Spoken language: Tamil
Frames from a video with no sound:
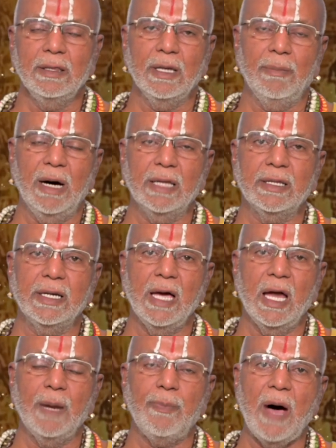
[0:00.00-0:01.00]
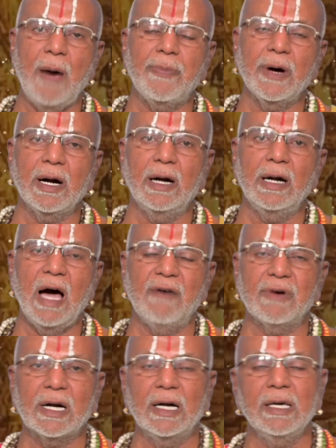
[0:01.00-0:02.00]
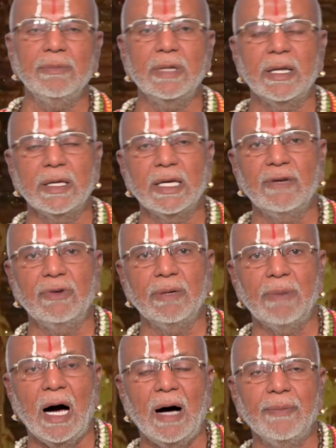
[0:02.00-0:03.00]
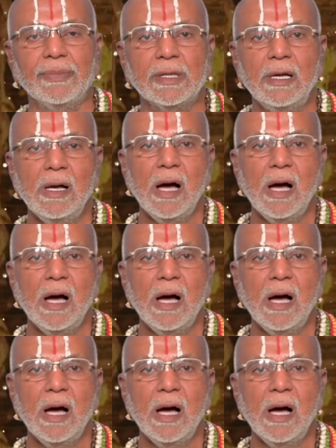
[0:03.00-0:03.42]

இந்த மாதிரியான பாப்பங்கள் அவர்களையும் நெருங்கி விடுமாம்